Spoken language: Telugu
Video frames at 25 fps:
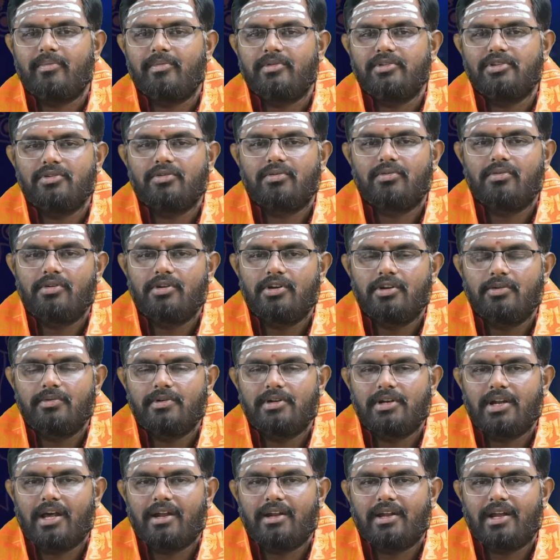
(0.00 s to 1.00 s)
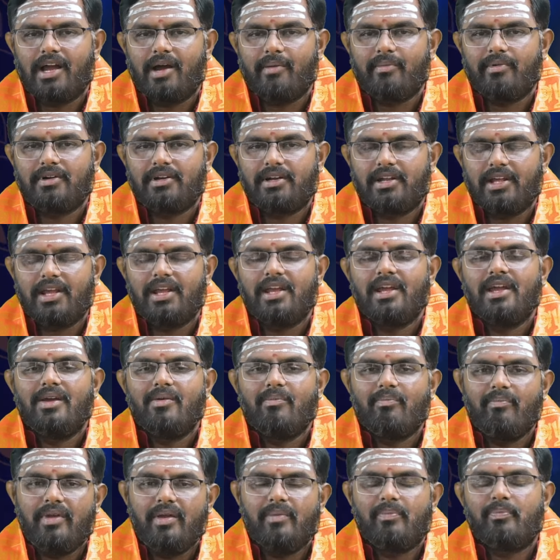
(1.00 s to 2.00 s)
ముందు గురుడు ఉన్నారు కాబట్టి
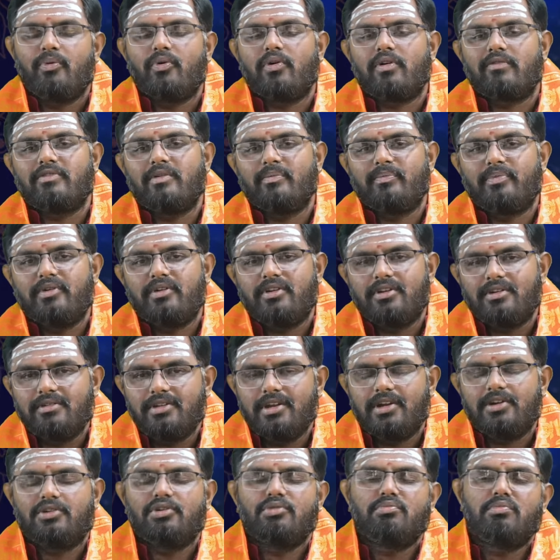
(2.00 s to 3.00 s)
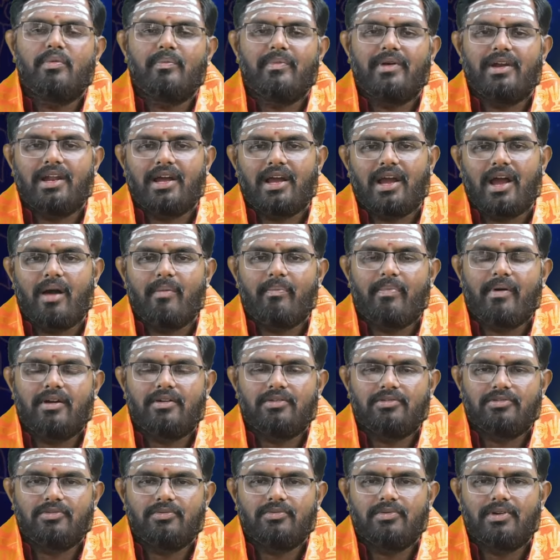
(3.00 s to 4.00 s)
మీ పూర్వపుణ్యం ఎటు మిమ్మల్ని కాపాడుతూ